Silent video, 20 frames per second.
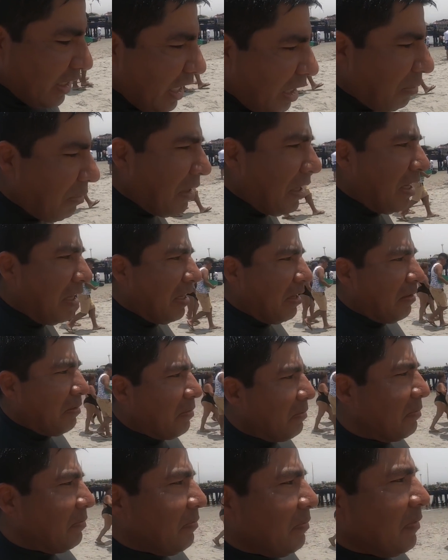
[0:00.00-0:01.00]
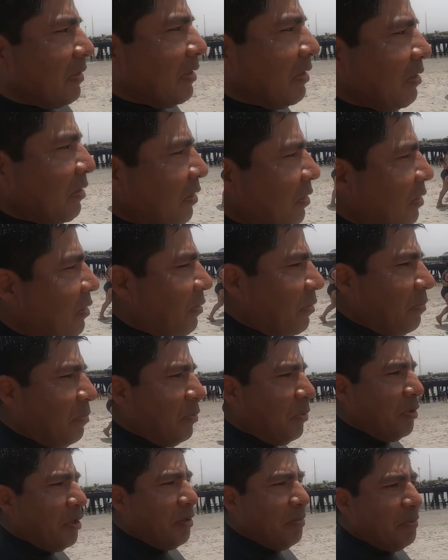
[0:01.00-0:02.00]
el agua
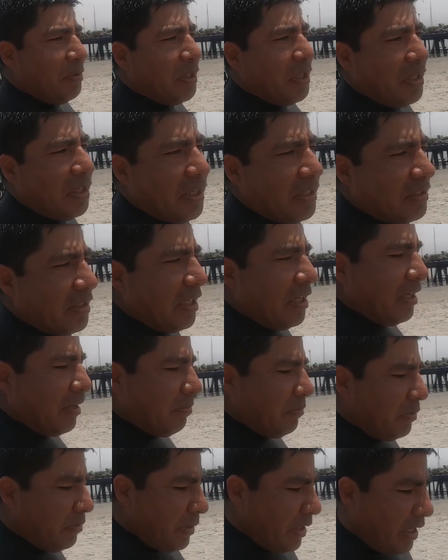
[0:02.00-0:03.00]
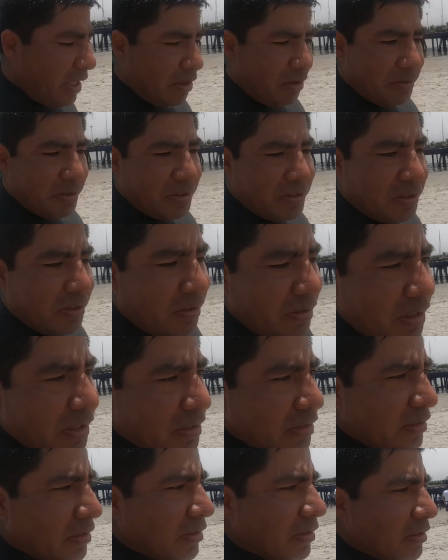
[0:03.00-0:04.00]
muy muy este, muy bien en
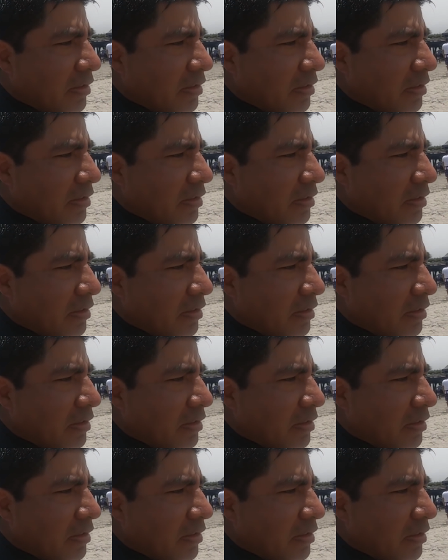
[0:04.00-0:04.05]
condiciones